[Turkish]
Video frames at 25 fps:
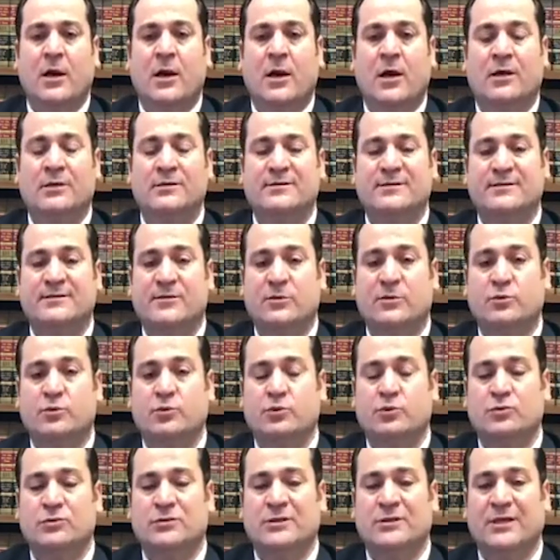Alt
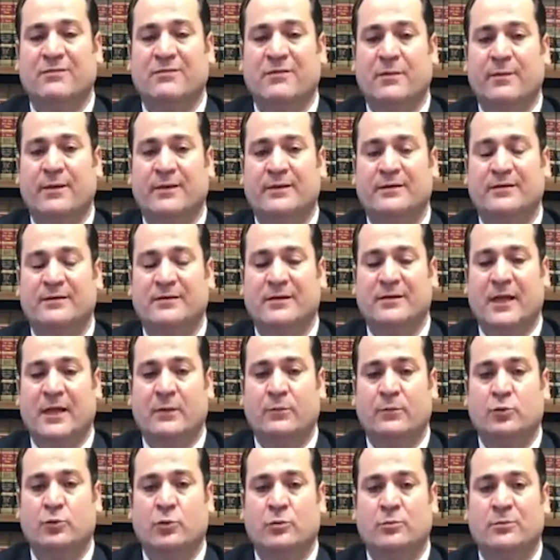statünün devam ettiğine
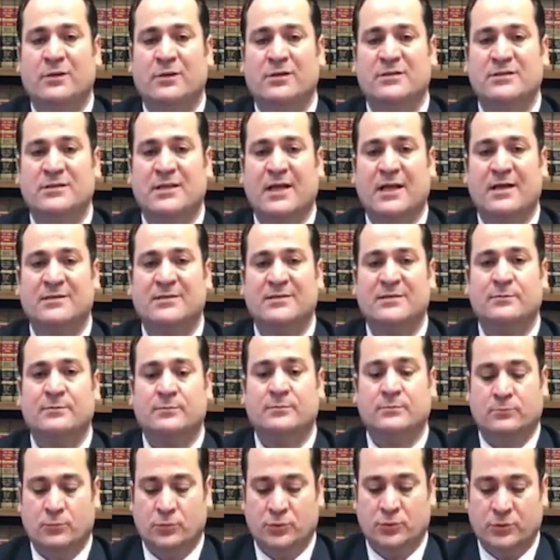emin olmanız
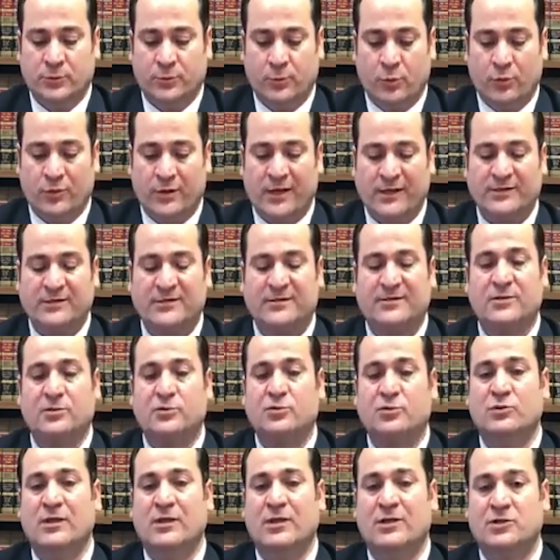lazım. Bu tip öğrenci
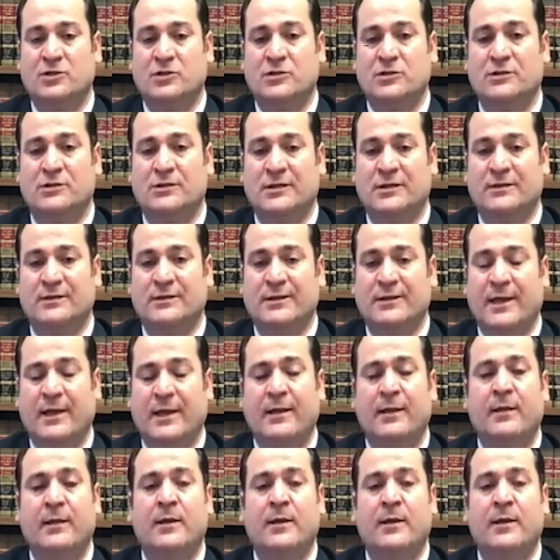statü değişikliklerinde.